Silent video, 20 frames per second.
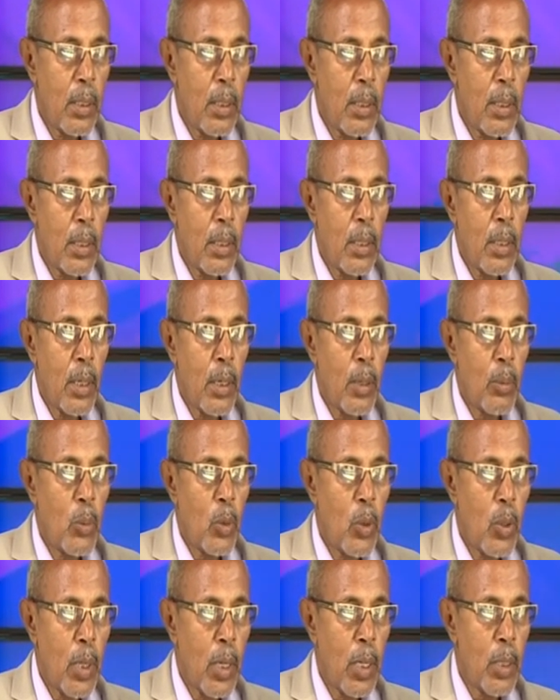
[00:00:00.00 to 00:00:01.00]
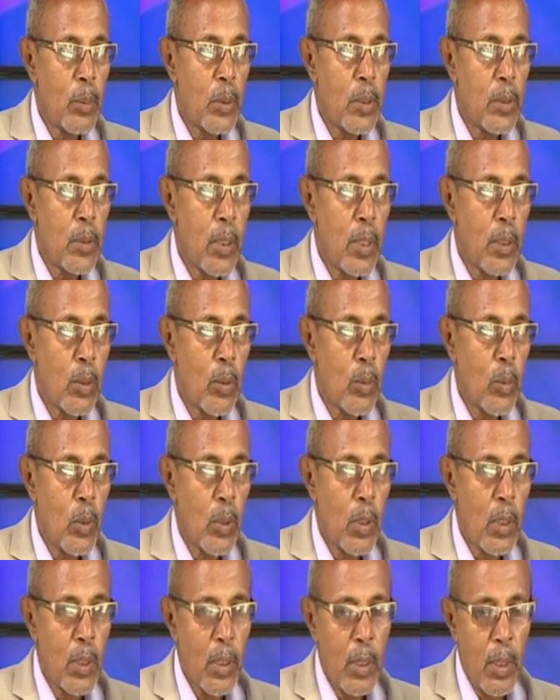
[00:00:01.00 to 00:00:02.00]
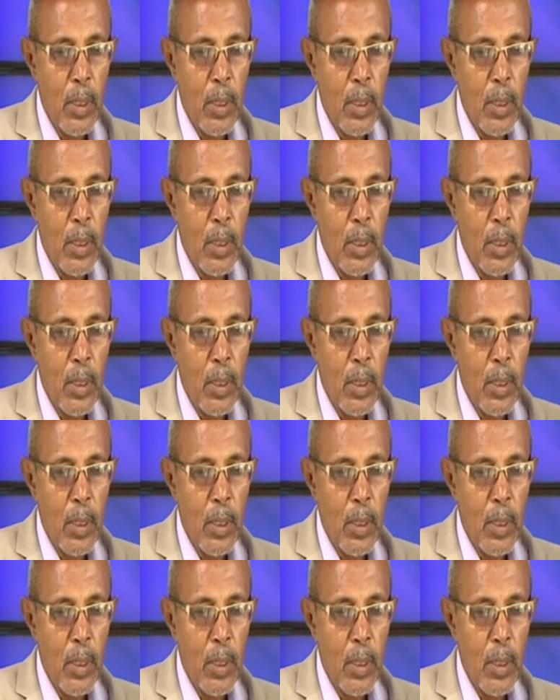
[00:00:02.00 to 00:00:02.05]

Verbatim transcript: للهرمونات بالذات هرمون